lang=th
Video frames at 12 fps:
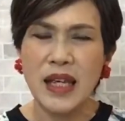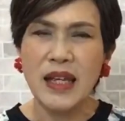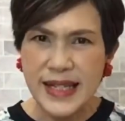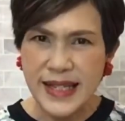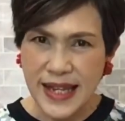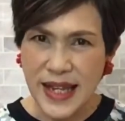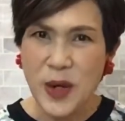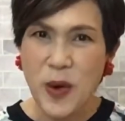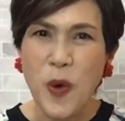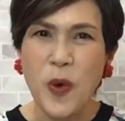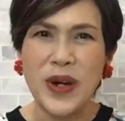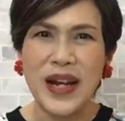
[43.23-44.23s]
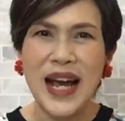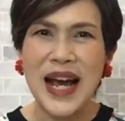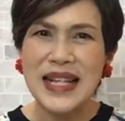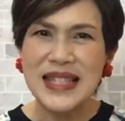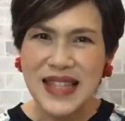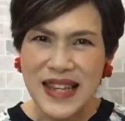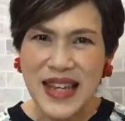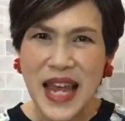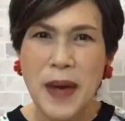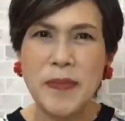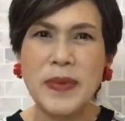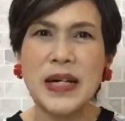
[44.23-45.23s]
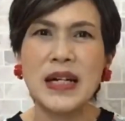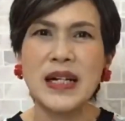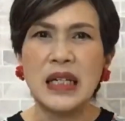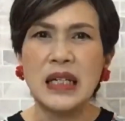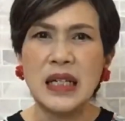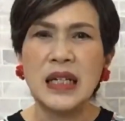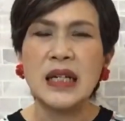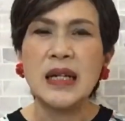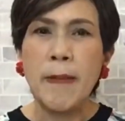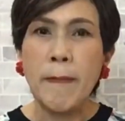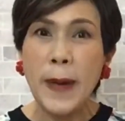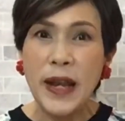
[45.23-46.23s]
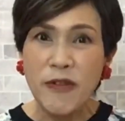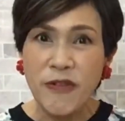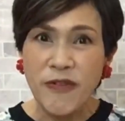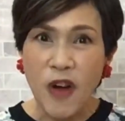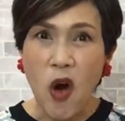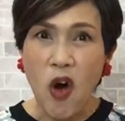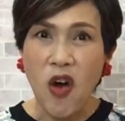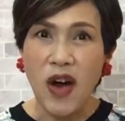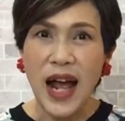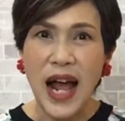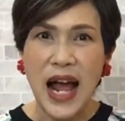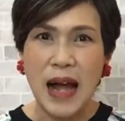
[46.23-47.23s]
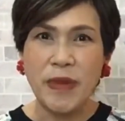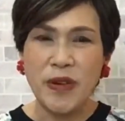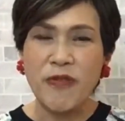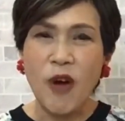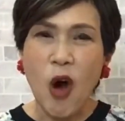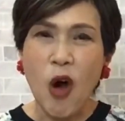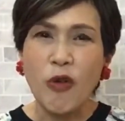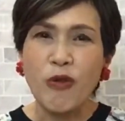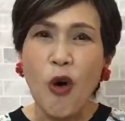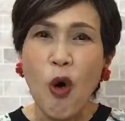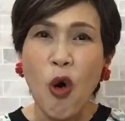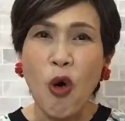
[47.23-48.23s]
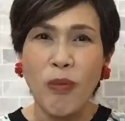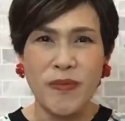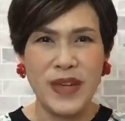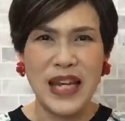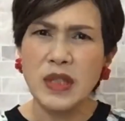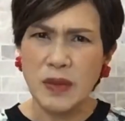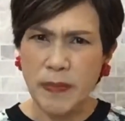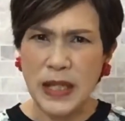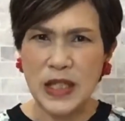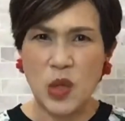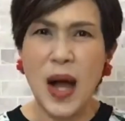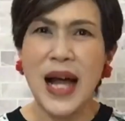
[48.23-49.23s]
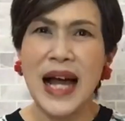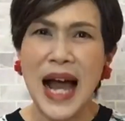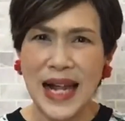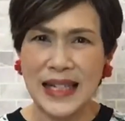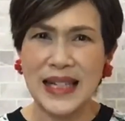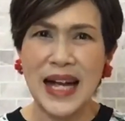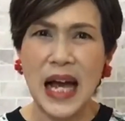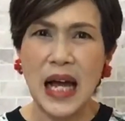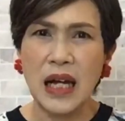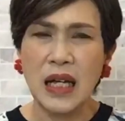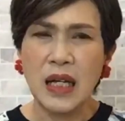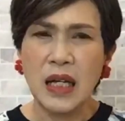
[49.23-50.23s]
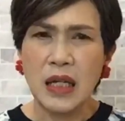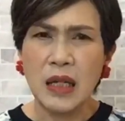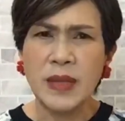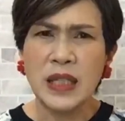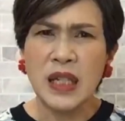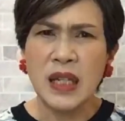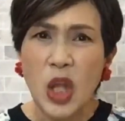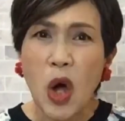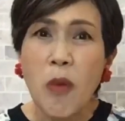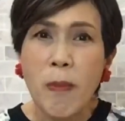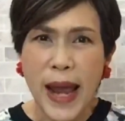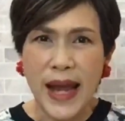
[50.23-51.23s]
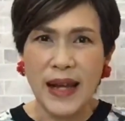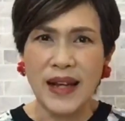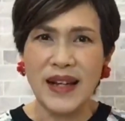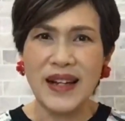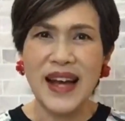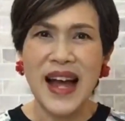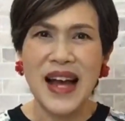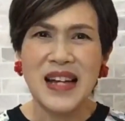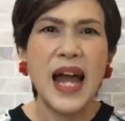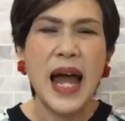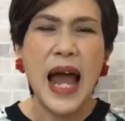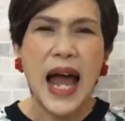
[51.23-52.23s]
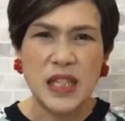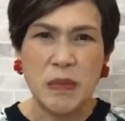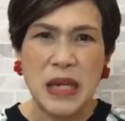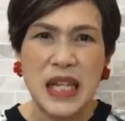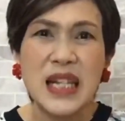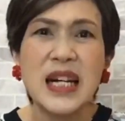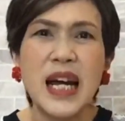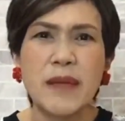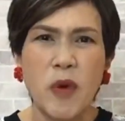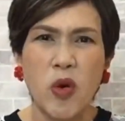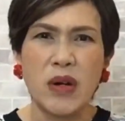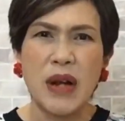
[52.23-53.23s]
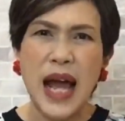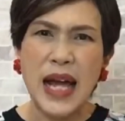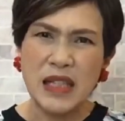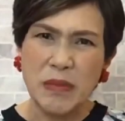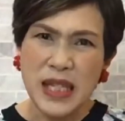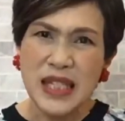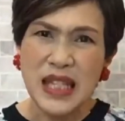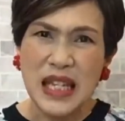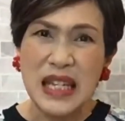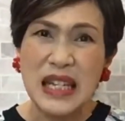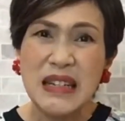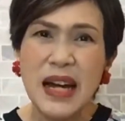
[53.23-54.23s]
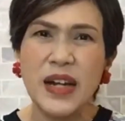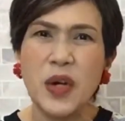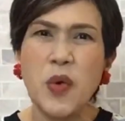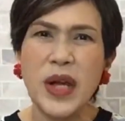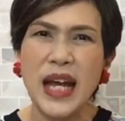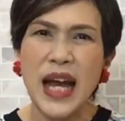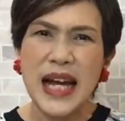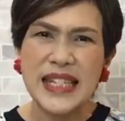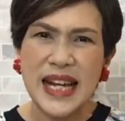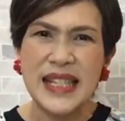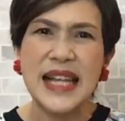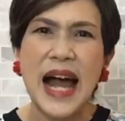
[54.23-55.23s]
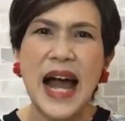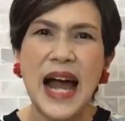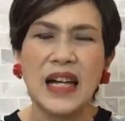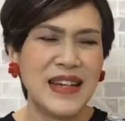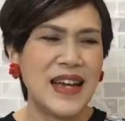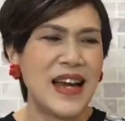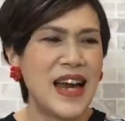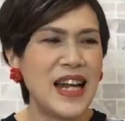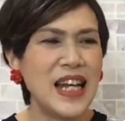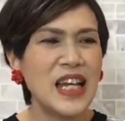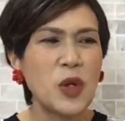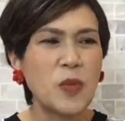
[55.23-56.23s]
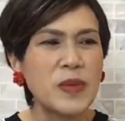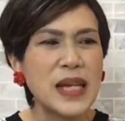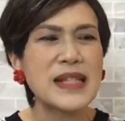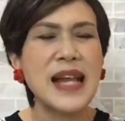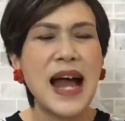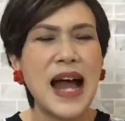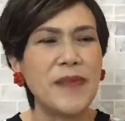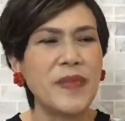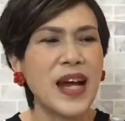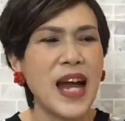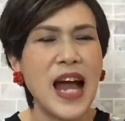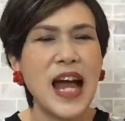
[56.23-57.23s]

สีขุ่นนะคะสีเข้มขึ้นหรือเป็นฟองค่ะ เป็นฟองโฟม อย่างนี้ปัสสาวะขัดค่ะ หรือบางทีต้องเบ่งนะคะ อาจจะมีเลือดปน อาจจะมีสีเลือดด้วยนะคะ จางๆอันนี้กลุ่มที่3นะคะ